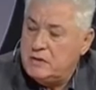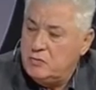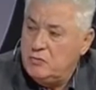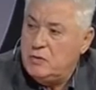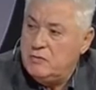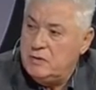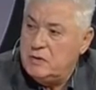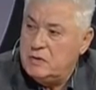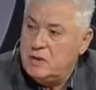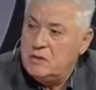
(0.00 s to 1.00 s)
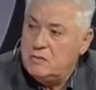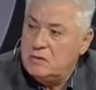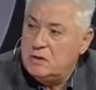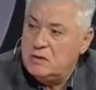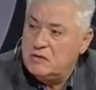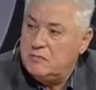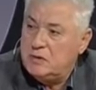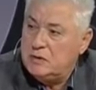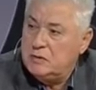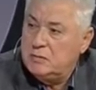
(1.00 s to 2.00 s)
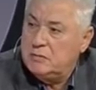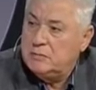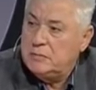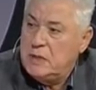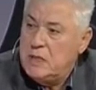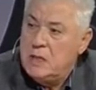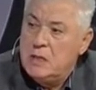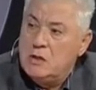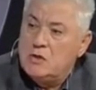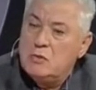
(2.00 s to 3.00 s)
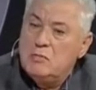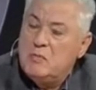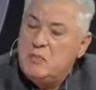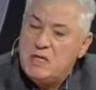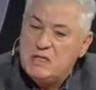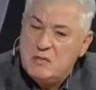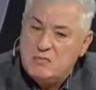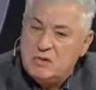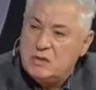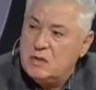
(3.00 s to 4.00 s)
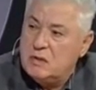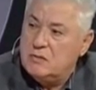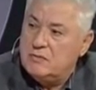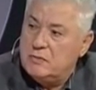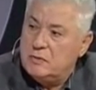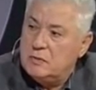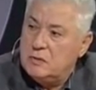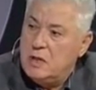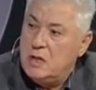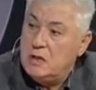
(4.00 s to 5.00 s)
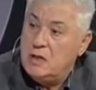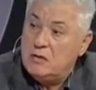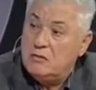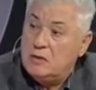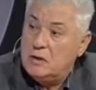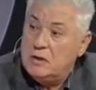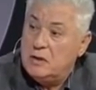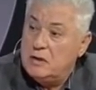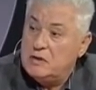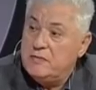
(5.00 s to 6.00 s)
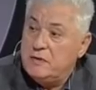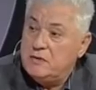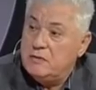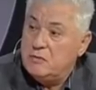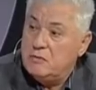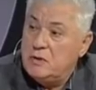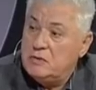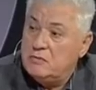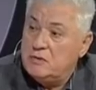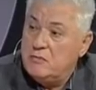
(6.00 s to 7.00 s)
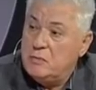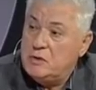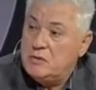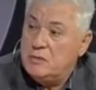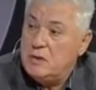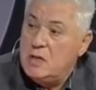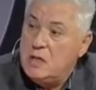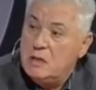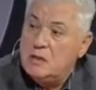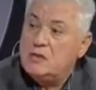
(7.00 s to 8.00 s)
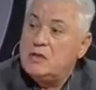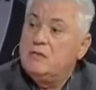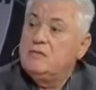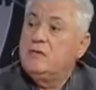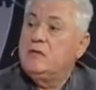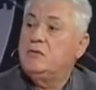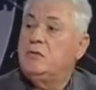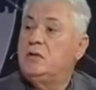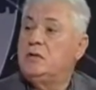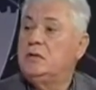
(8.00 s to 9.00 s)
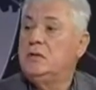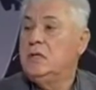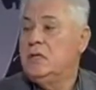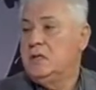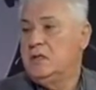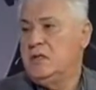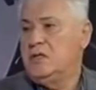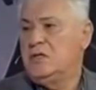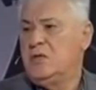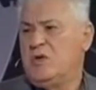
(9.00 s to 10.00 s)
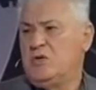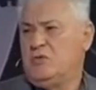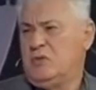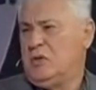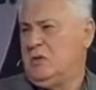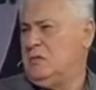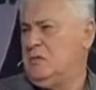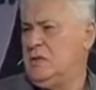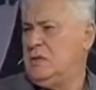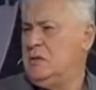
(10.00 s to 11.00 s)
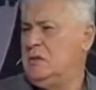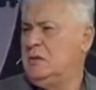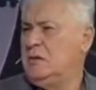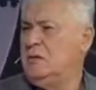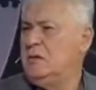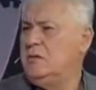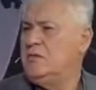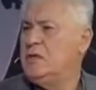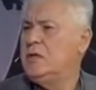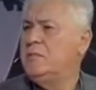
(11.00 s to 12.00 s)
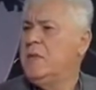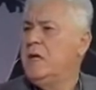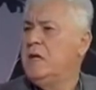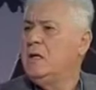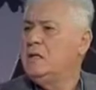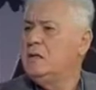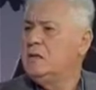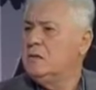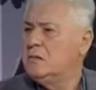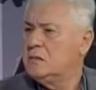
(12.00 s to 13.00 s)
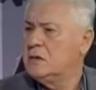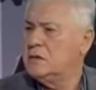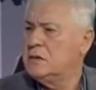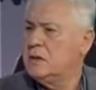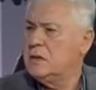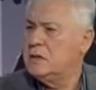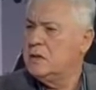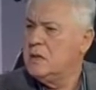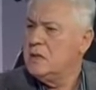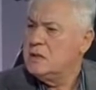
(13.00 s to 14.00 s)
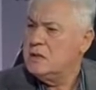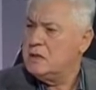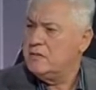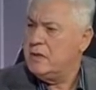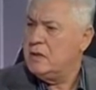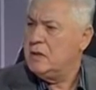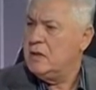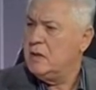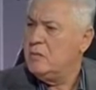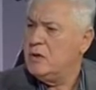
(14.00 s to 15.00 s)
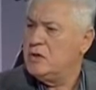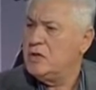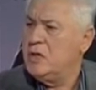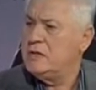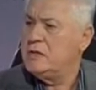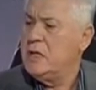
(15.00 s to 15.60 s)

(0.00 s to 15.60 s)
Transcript: уровень среднего класса в Молдове. Чтобы не 5-7% олигархов, как их называют сегодня у нас уже в обществе, держали в своих руках денежные потоки, и все, меньше, меньше. И все эти, так сказать, средства и обогащались.